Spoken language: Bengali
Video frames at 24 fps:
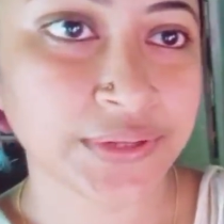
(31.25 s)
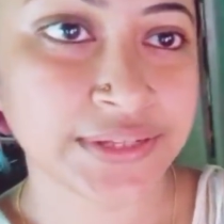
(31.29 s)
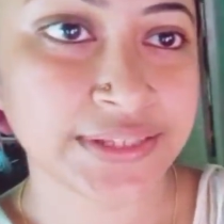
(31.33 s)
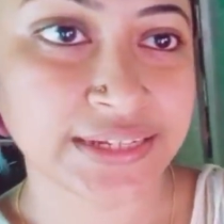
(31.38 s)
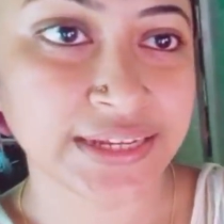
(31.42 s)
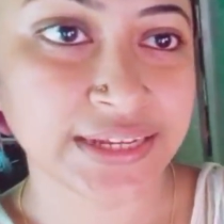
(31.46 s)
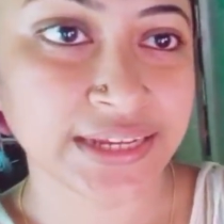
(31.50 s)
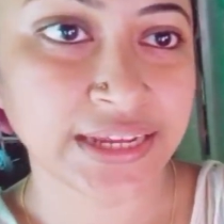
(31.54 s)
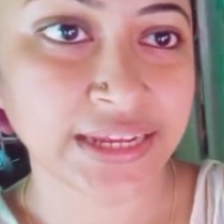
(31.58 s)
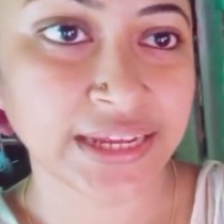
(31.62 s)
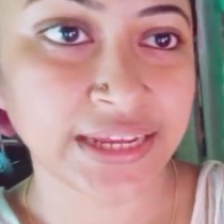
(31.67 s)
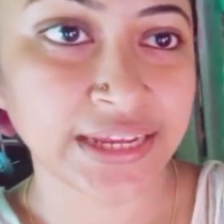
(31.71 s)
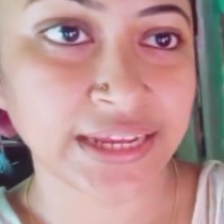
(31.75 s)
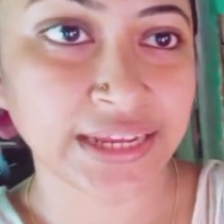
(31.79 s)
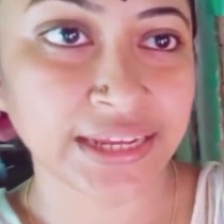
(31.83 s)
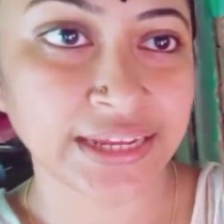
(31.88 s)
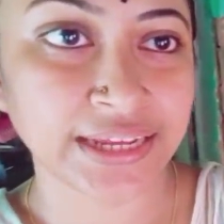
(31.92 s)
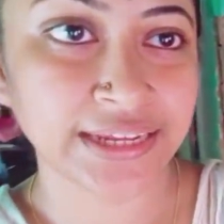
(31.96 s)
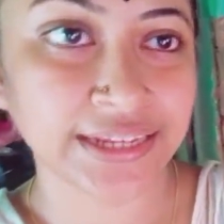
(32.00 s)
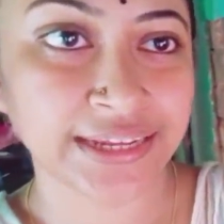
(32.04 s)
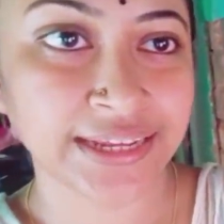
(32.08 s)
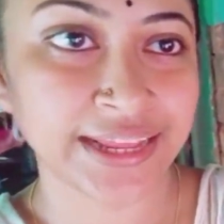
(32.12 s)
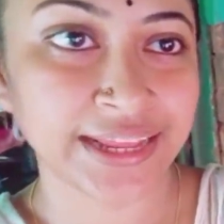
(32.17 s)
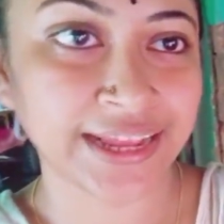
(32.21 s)
যে
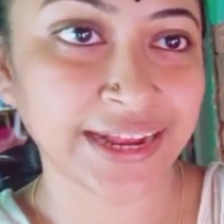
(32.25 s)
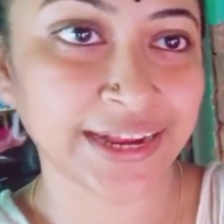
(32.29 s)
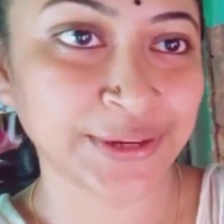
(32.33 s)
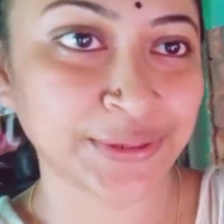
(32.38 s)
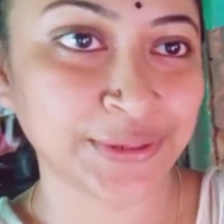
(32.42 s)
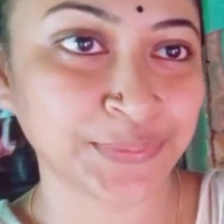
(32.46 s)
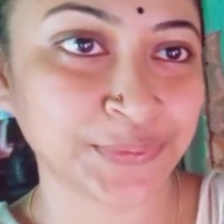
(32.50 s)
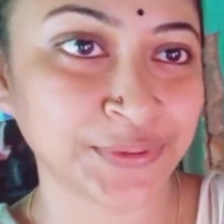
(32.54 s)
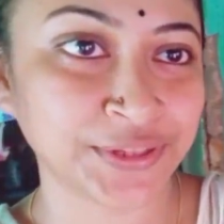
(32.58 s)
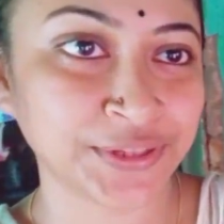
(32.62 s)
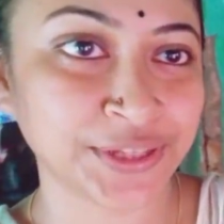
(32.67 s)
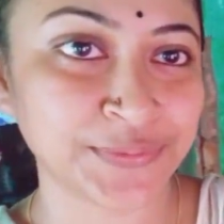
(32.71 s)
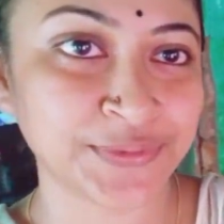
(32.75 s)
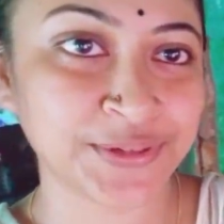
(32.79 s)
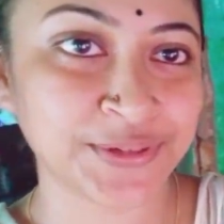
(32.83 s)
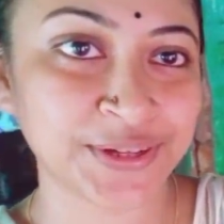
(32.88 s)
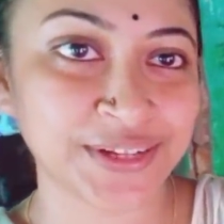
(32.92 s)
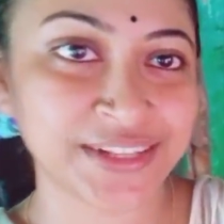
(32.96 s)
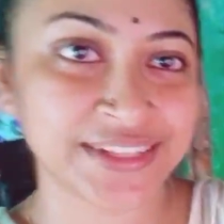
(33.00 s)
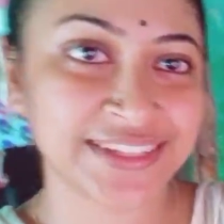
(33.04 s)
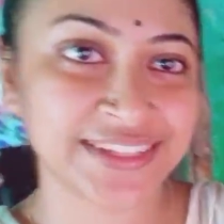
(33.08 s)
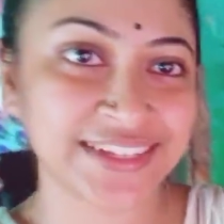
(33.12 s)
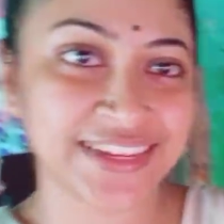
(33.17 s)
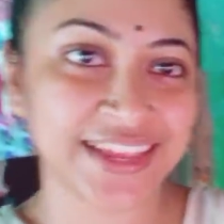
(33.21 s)
এখনও প্রদীপ
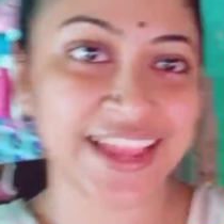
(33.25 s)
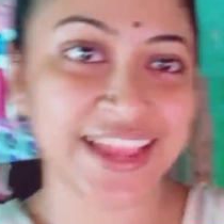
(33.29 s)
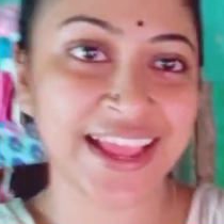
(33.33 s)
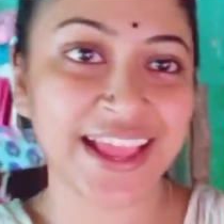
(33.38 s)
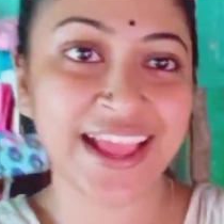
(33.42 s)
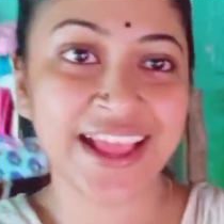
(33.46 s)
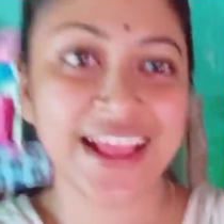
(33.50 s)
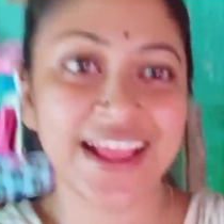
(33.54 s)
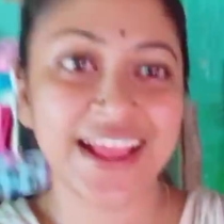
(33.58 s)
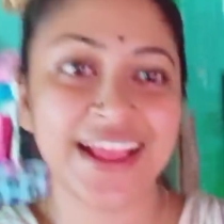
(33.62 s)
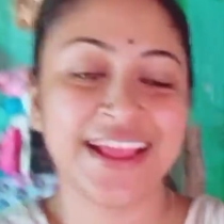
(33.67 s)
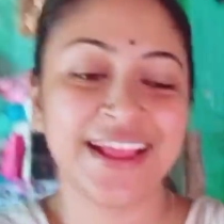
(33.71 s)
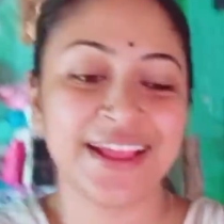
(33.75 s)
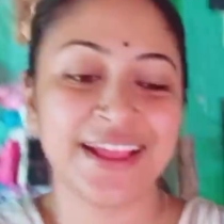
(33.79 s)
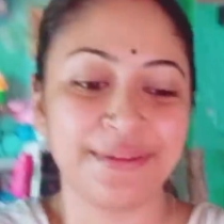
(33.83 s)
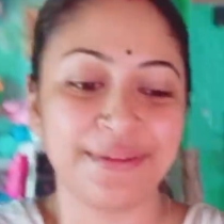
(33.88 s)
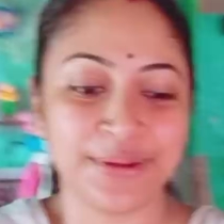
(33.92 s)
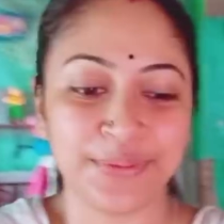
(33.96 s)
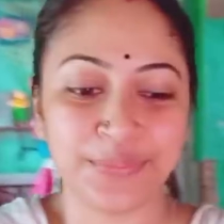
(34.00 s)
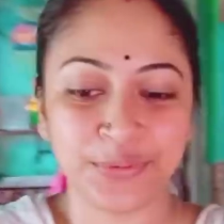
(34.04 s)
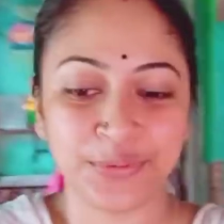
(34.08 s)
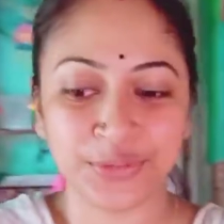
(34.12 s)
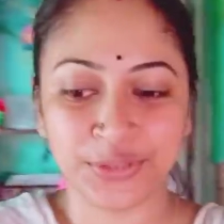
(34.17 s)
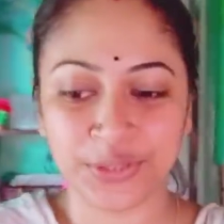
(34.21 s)
জ্বলছে
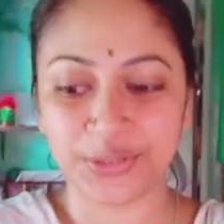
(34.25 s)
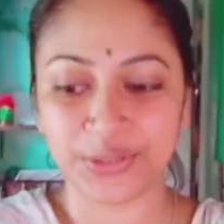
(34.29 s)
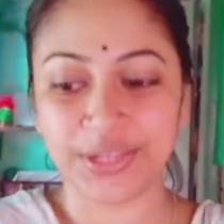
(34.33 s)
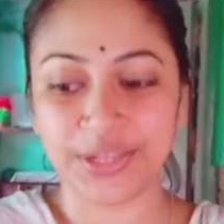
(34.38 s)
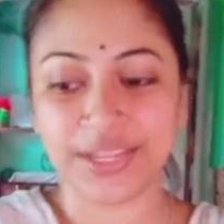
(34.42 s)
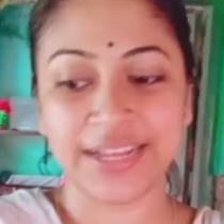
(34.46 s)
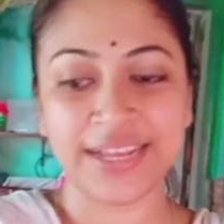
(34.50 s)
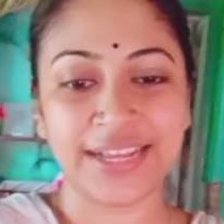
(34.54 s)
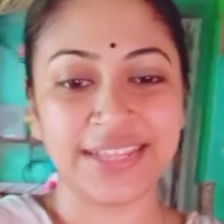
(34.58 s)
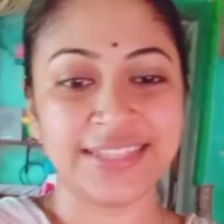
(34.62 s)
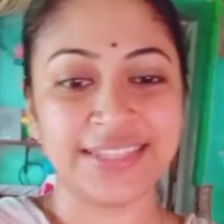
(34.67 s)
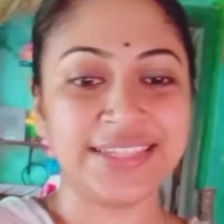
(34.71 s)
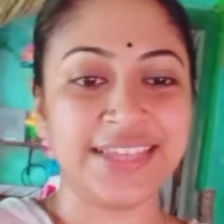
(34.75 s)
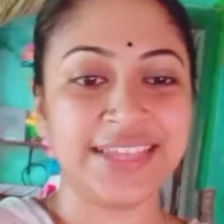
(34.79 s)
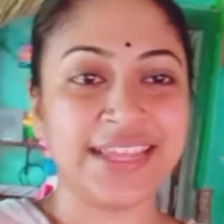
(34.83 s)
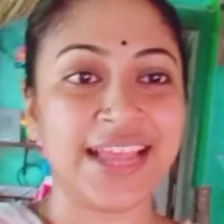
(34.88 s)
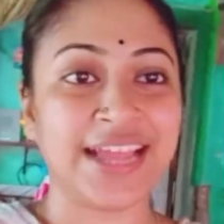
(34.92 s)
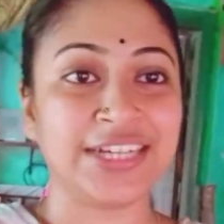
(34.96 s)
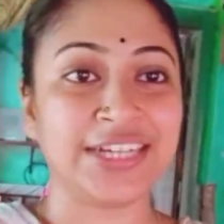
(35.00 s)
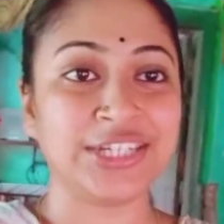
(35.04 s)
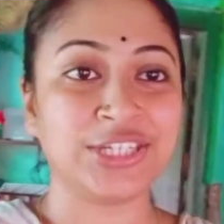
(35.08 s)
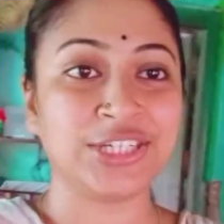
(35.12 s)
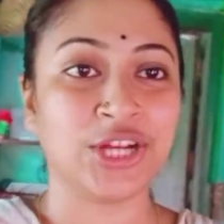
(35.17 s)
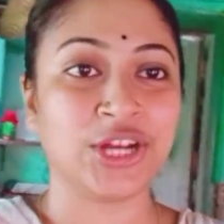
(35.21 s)
আমার পুজো হয়ে গেছে
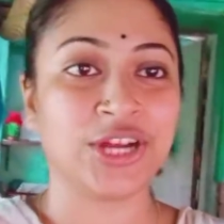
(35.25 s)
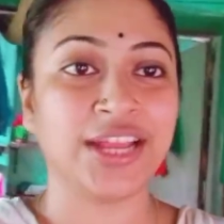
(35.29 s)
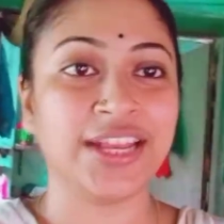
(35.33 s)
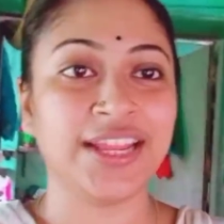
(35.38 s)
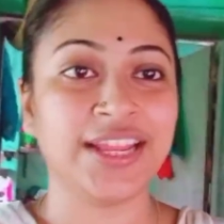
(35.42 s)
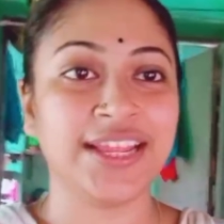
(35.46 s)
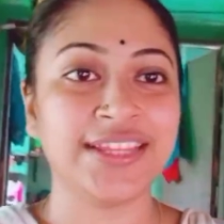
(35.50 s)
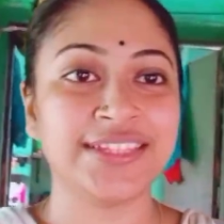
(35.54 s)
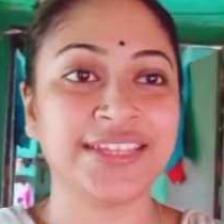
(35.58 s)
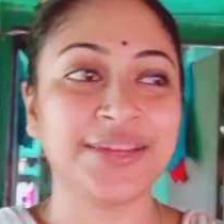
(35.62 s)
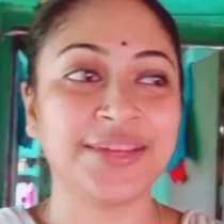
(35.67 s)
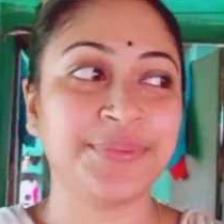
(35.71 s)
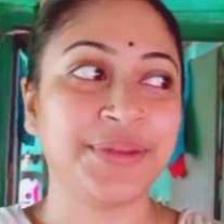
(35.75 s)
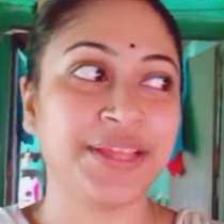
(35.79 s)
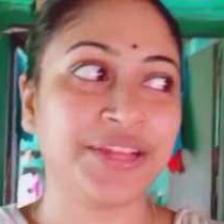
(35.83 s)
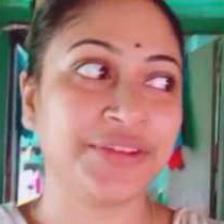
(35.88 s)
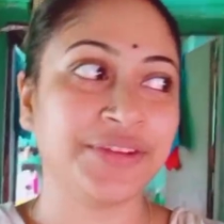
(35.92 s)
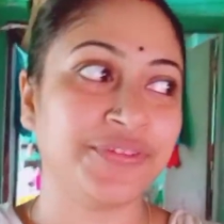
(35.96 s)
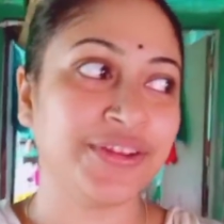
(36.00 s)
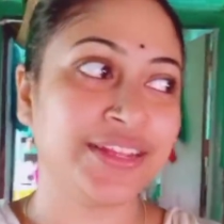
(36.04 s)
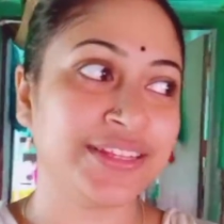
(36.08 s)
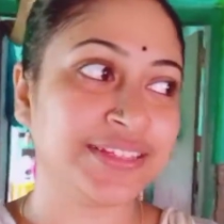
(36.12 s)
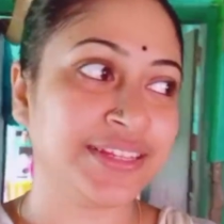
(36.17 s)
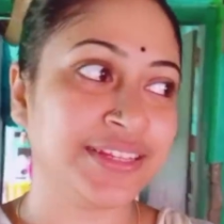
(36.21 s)
আর সকালে আজকে
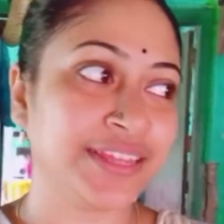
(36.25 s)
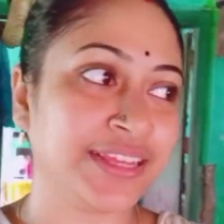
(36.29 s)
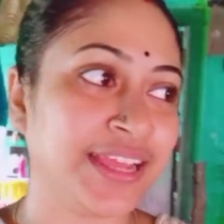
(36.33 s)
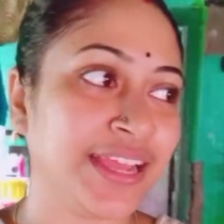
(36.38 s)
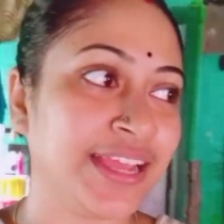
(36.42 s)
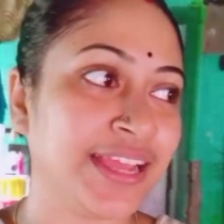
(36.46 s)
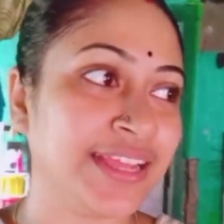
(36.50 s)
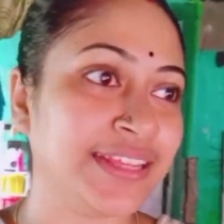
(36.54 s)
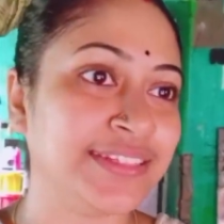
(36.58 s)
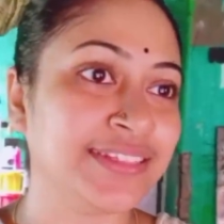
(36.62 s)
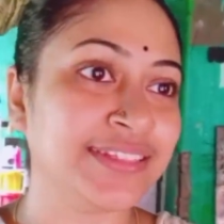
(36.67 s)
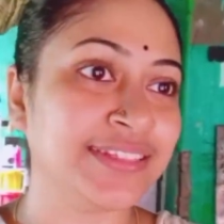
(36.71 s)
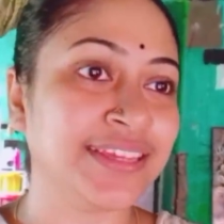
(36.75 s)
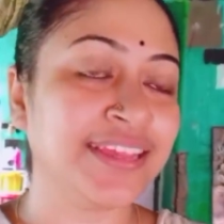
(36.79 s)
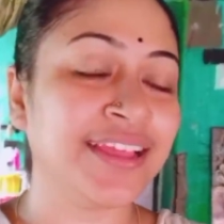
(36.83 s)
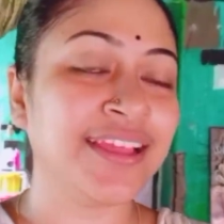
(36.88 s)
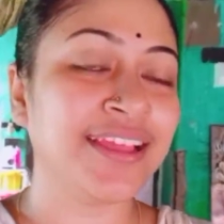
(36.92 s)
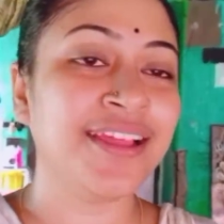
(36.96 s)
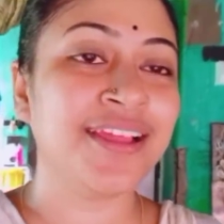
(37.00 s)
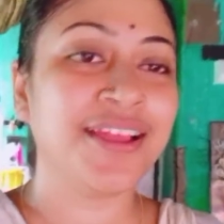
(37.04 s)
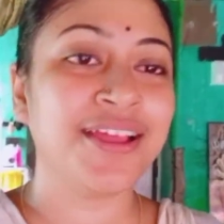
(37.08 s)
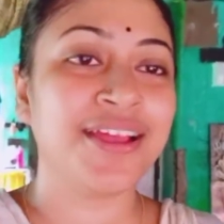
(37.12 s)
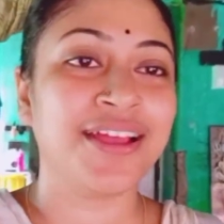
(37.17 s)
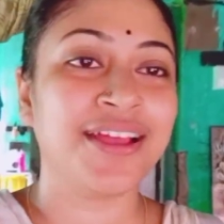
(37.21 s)
ব্রেকফাস্টে খেয়েছি
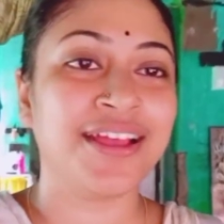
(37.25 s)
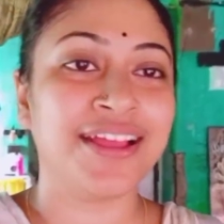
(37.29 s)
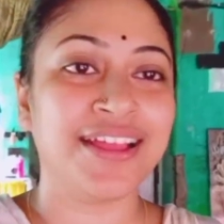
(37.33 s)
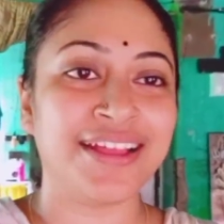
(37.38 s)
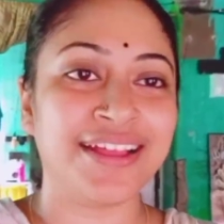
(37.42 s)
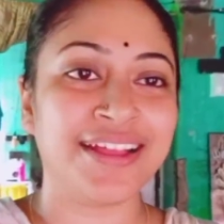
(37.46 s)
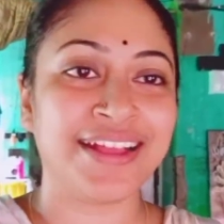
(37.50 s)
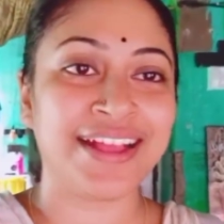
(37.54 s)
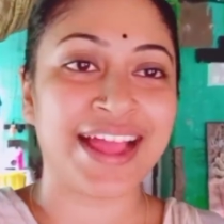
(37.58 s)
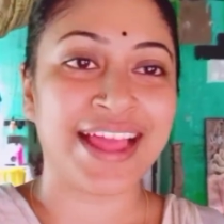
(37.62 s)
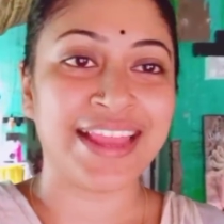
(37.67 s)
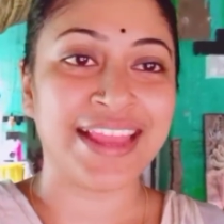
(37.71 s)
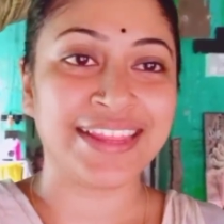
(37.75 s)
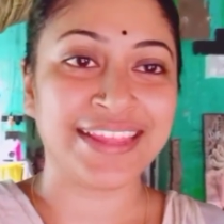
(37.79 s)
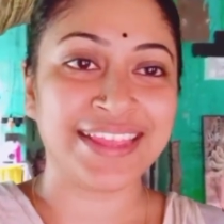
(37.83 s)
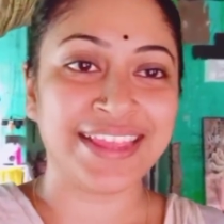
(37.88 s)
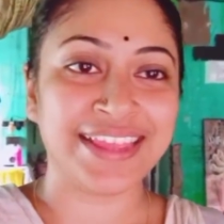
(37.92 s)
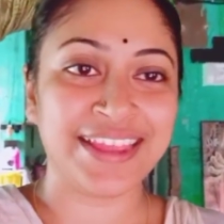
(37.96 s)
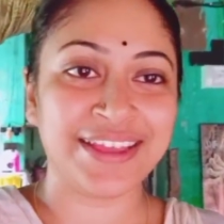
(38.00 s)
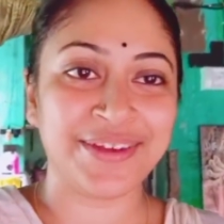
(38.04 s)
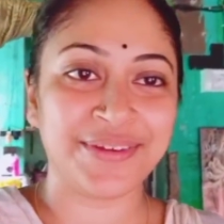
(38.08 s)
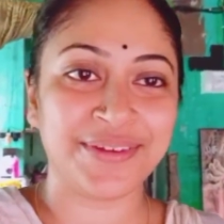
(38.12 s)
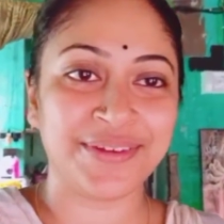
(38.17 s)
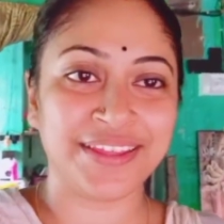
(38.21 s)
আর
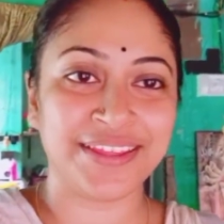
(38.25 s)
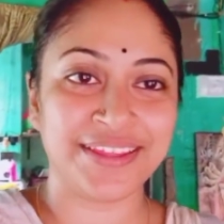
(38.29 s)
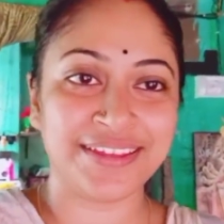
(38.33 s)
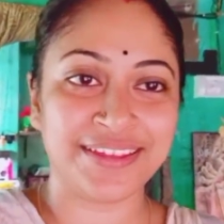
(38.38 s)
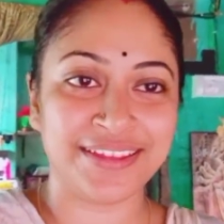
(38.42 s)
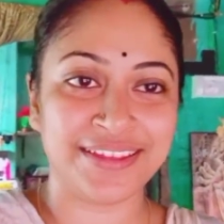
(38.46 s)
কালকে ওই